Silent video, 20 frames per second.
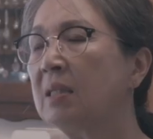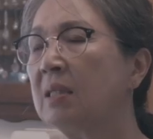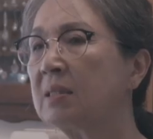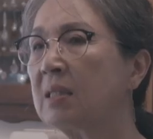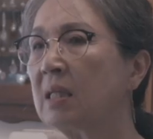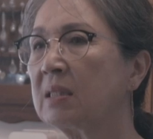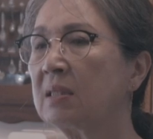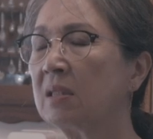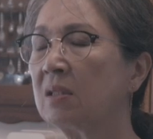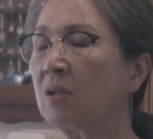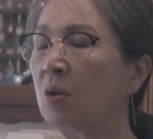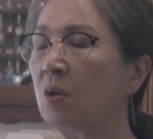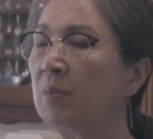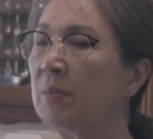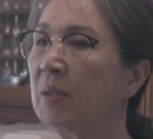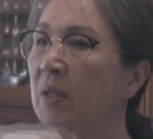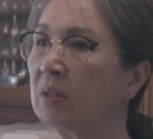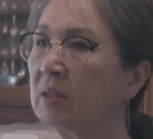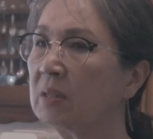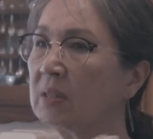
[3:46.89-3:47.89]
사실 열
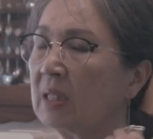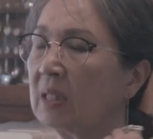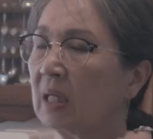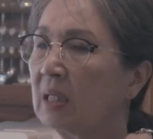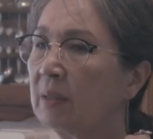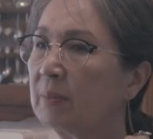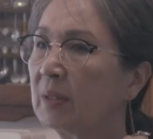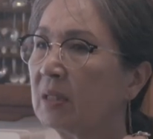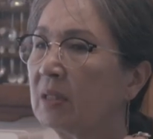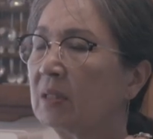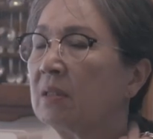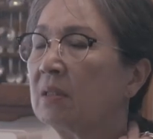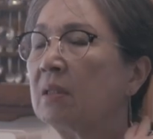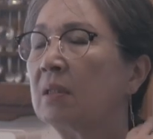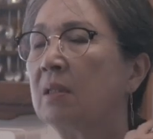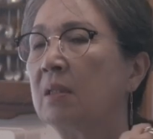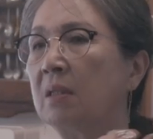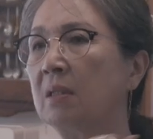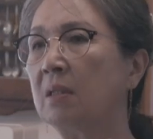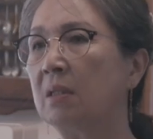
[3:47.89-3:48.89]
명 이상이면은
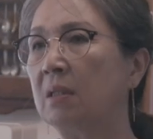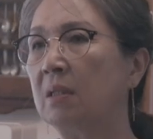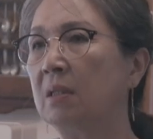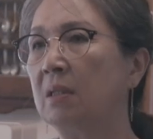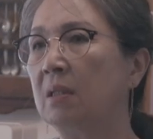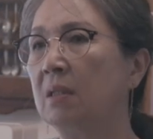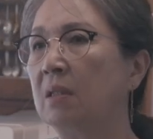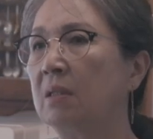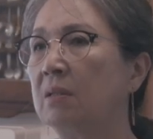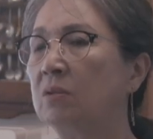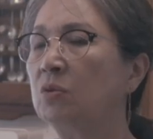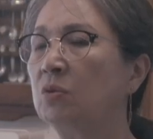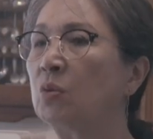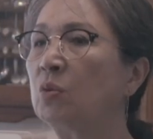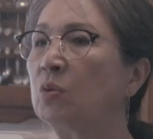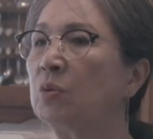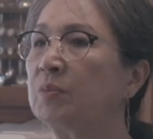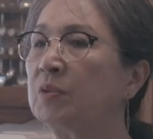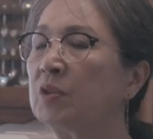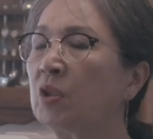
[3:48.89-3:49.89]

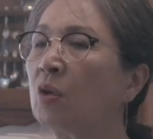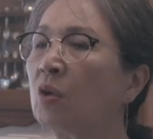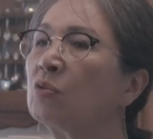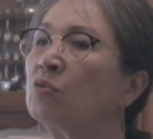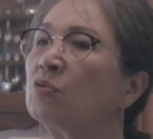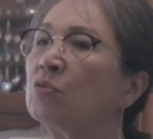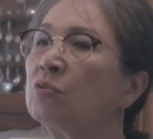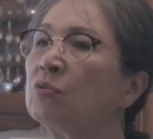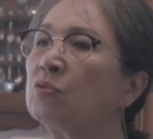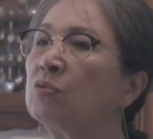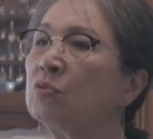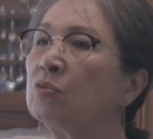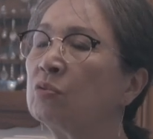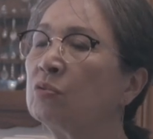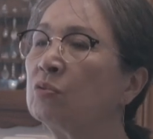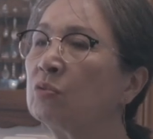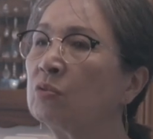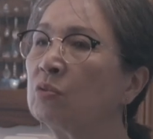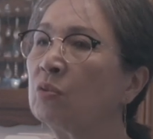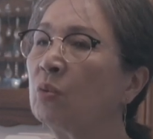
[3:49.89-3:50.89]
조금
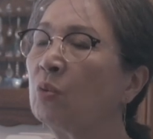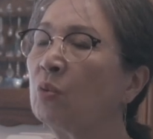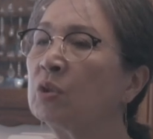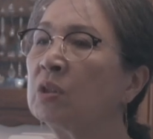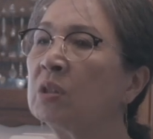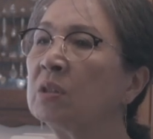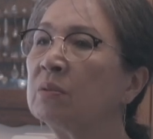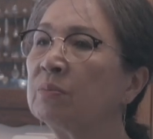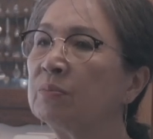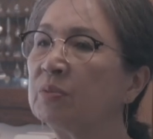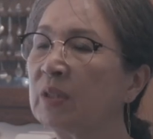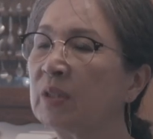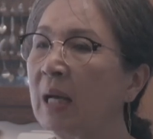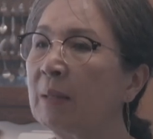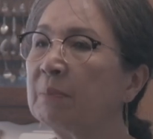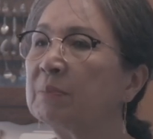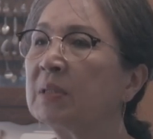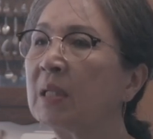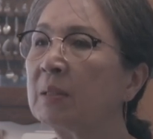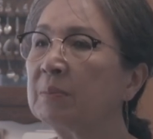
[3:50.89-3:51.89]
저도 오시는 분 한
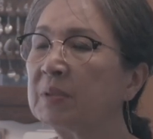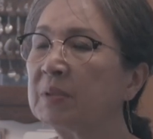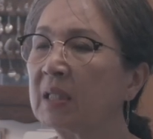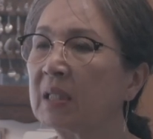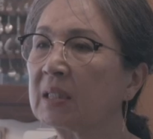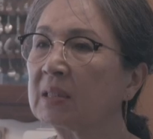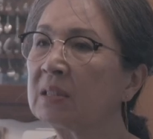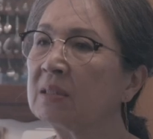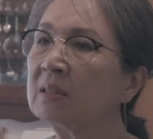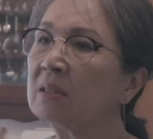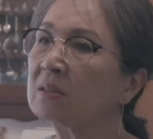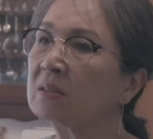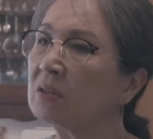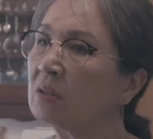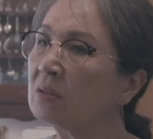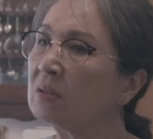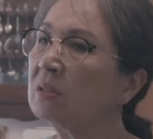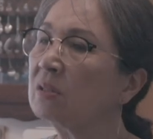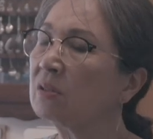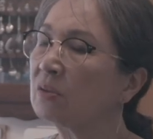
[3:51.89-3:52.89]
분 한 분에게 신경
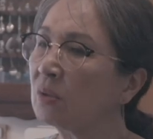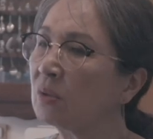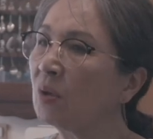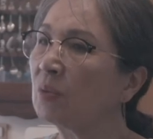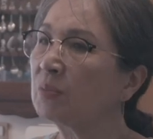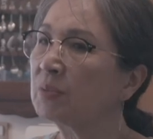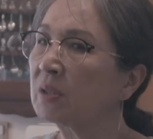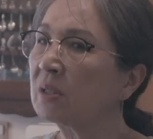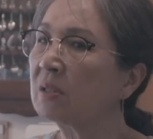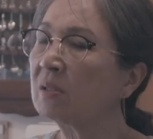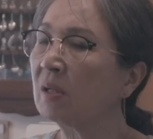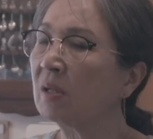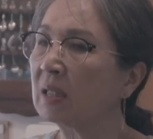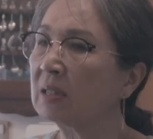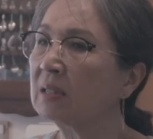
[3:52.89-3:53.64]
써드릴 수가 없을 것